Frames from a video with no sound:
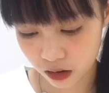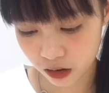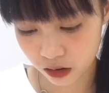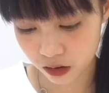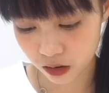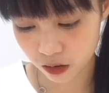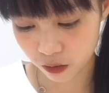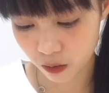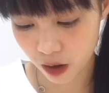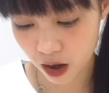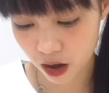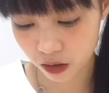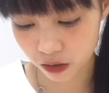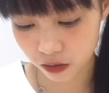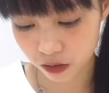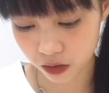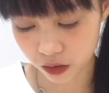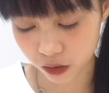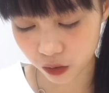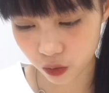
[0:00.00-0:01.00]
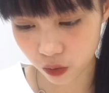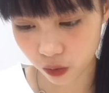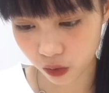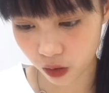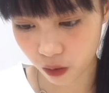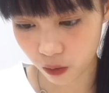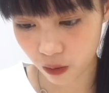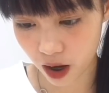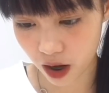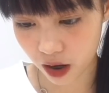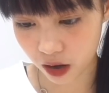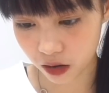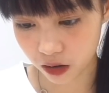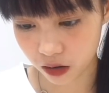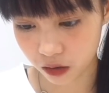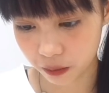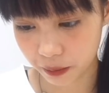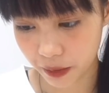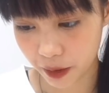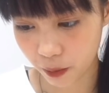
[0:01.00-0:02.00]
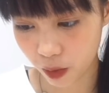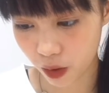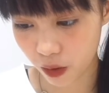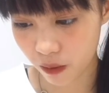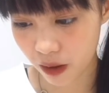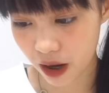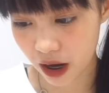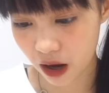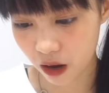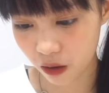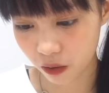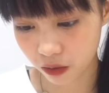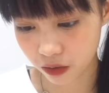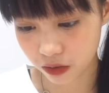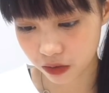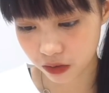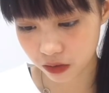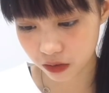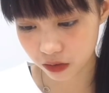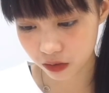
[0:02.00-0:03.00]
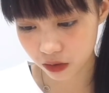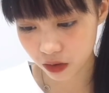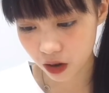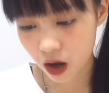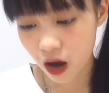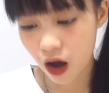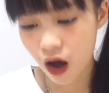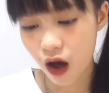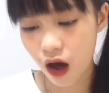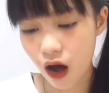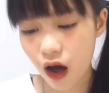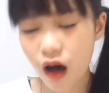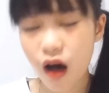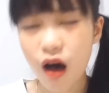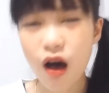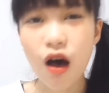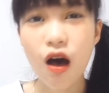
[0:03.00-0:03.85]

หรือว่าเขาหรือถูกเราวะหรือเป็นเพราะว่าเราอ๋อ